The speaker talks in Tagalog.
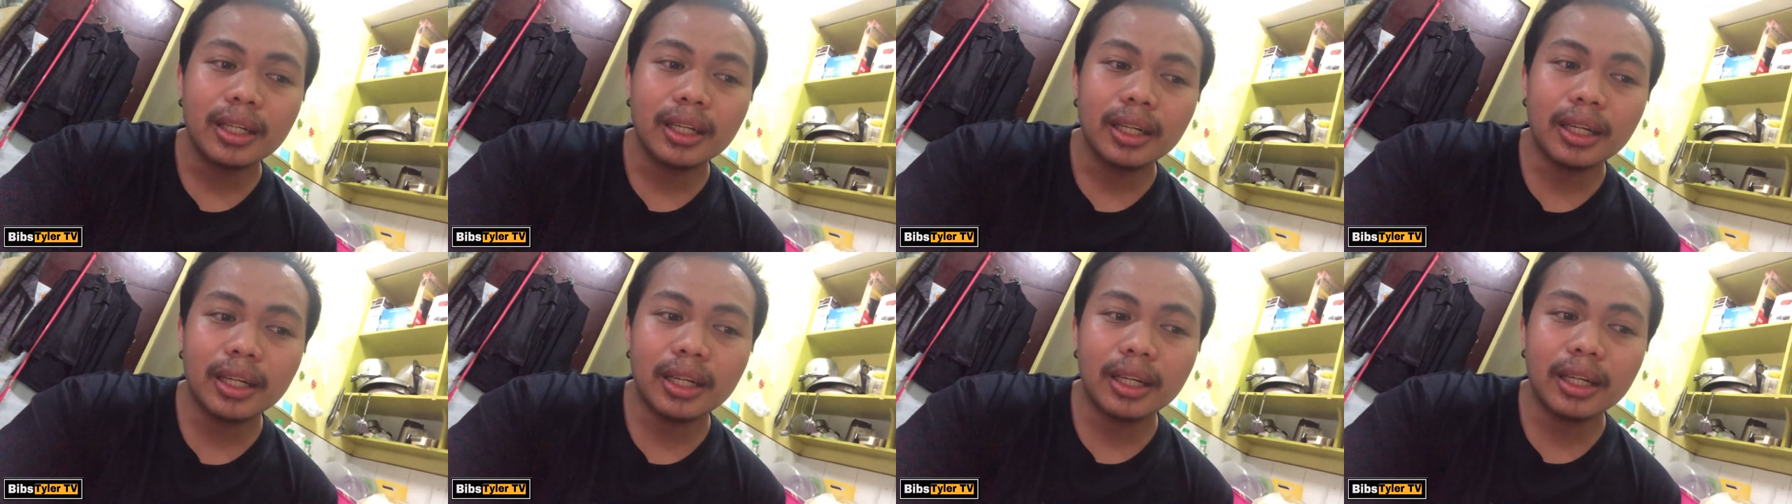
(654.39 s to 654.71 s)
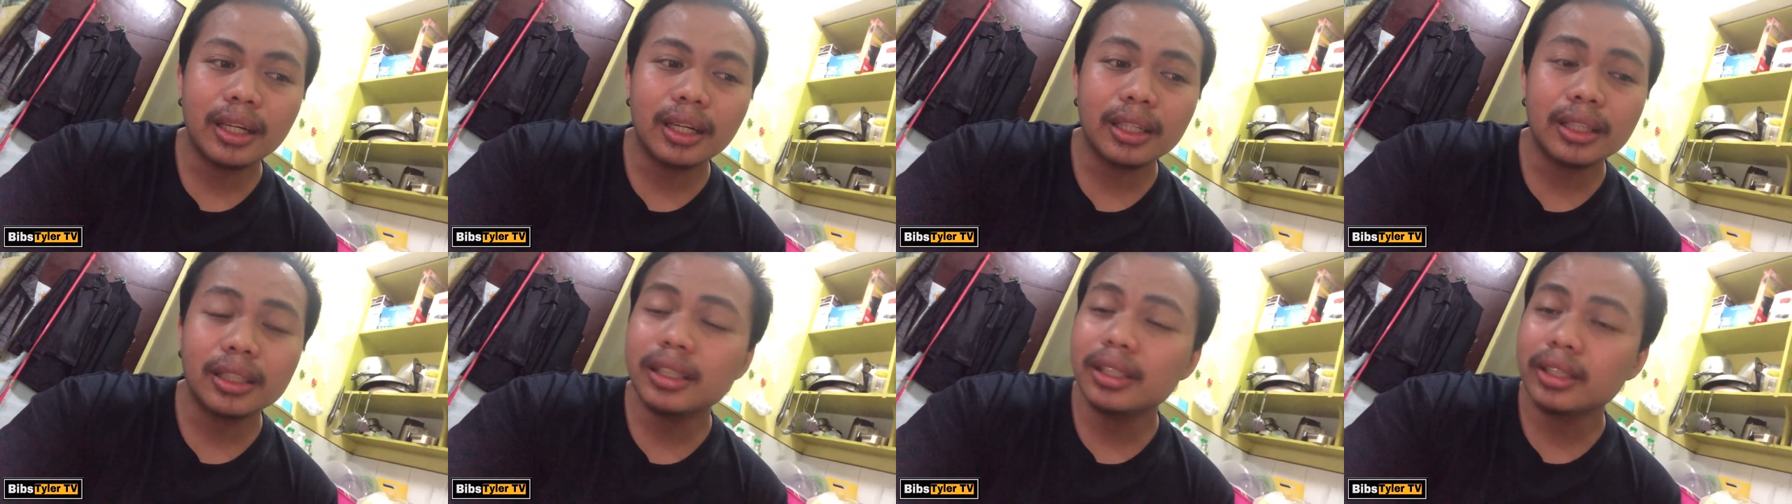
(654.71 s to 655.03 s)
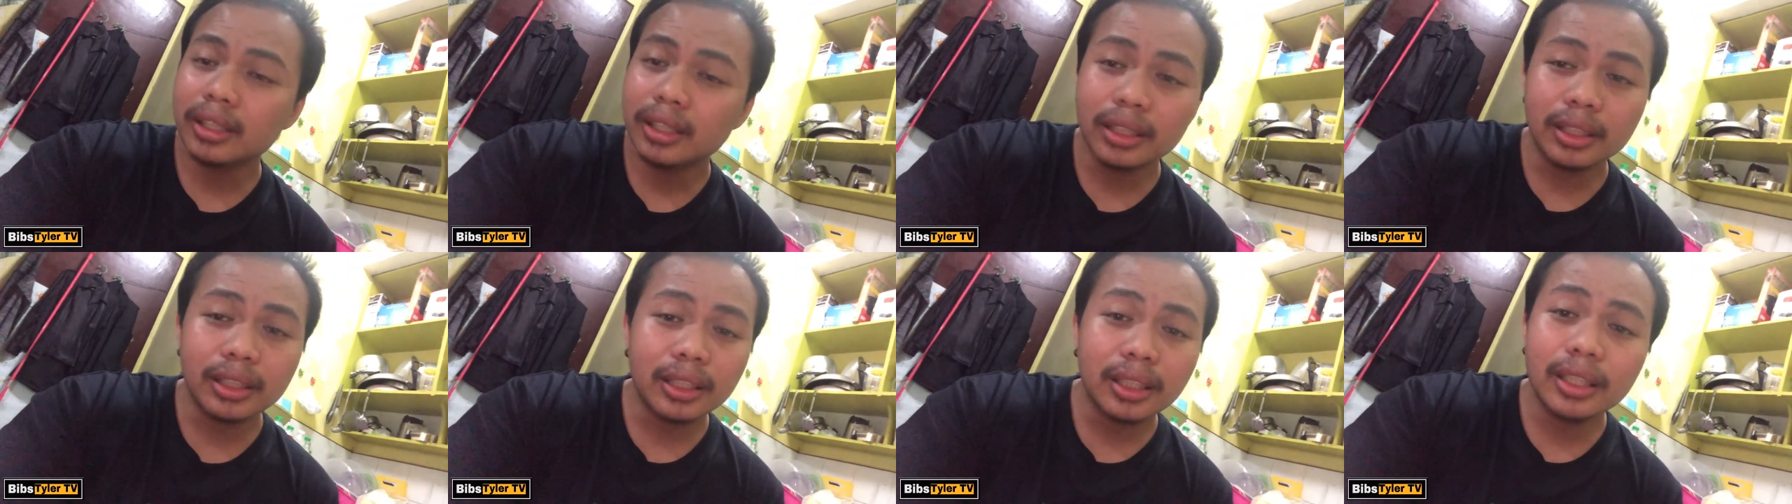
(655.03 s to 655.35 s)
Uh,
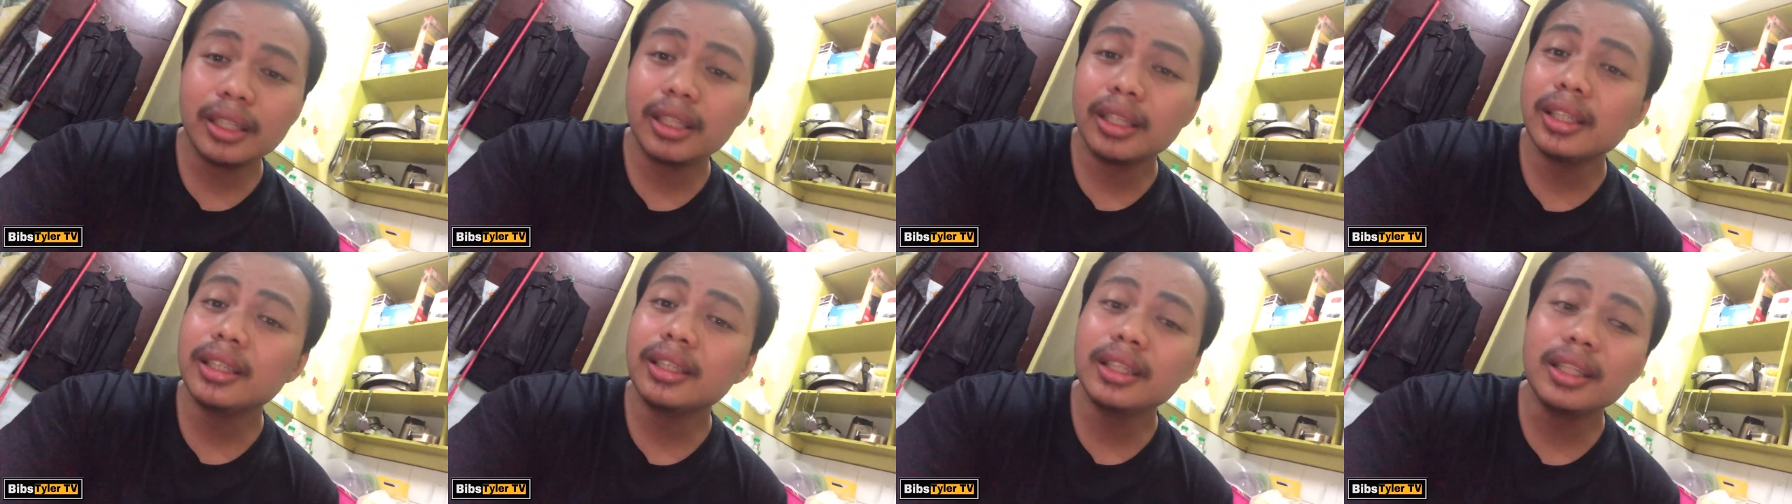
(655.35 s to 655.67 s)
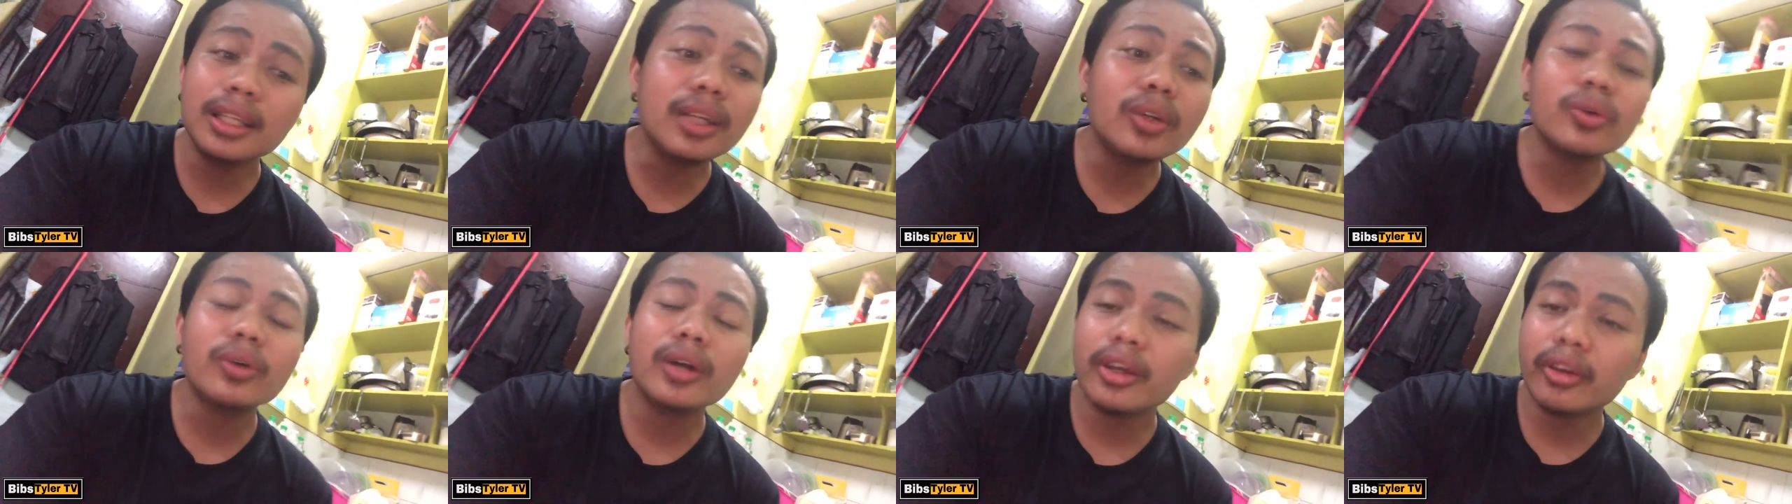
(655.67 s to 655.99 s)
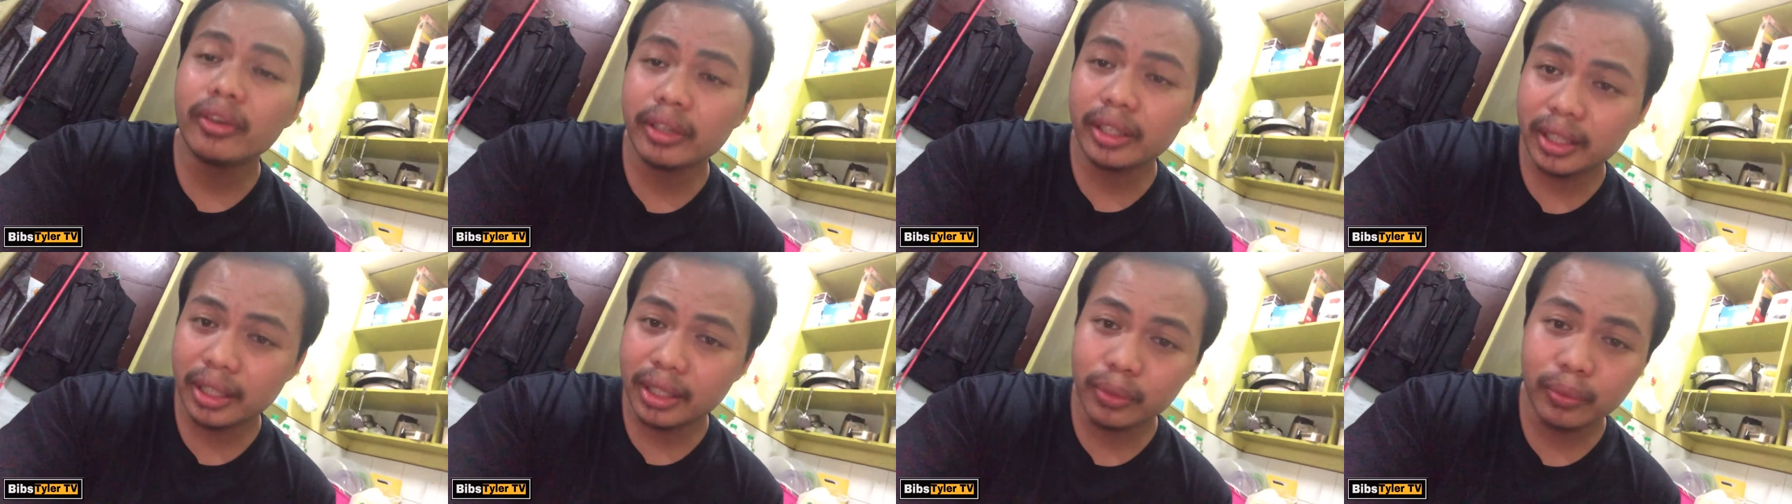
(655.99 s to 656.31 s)
hindi, hindi, hindi ko
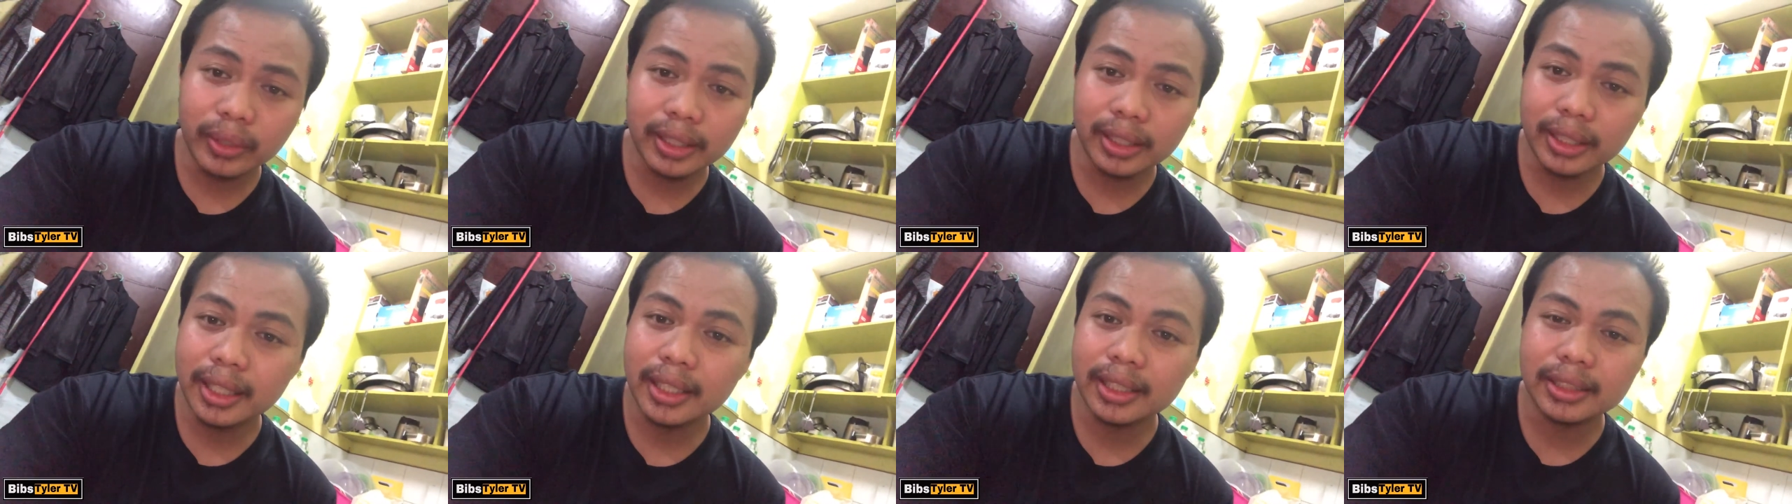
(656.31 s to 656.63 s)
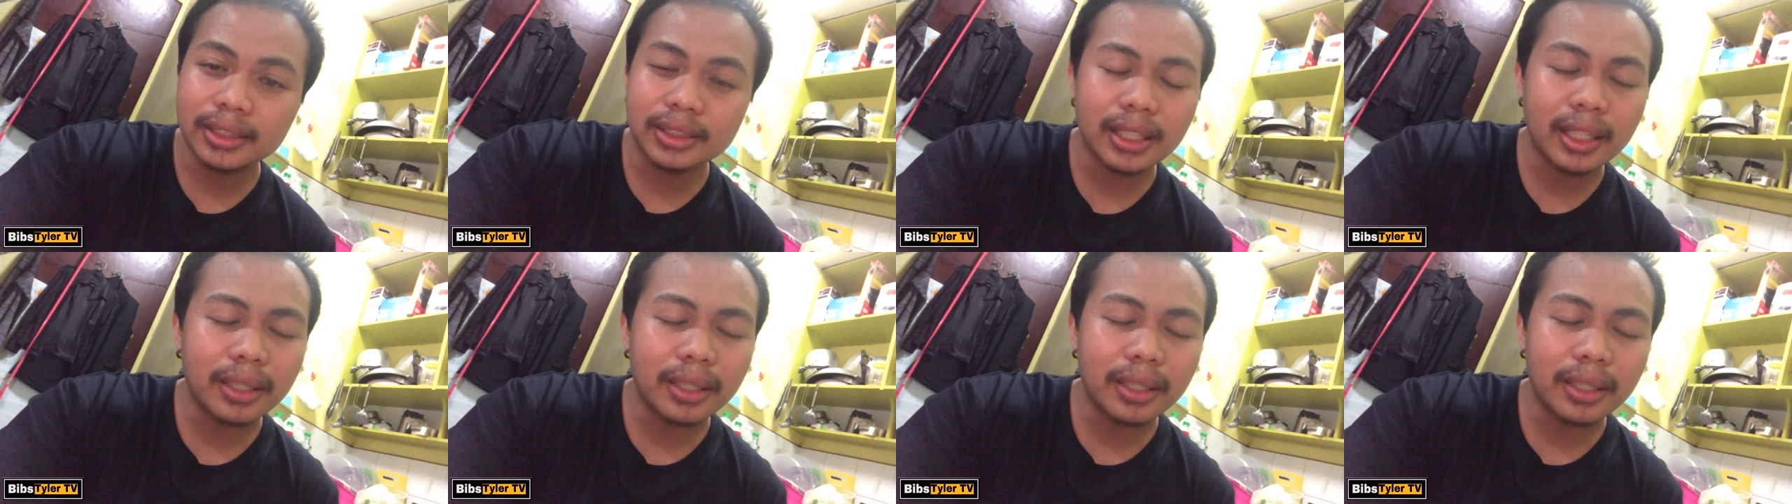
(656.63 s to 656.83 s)
kayo iiwan guys.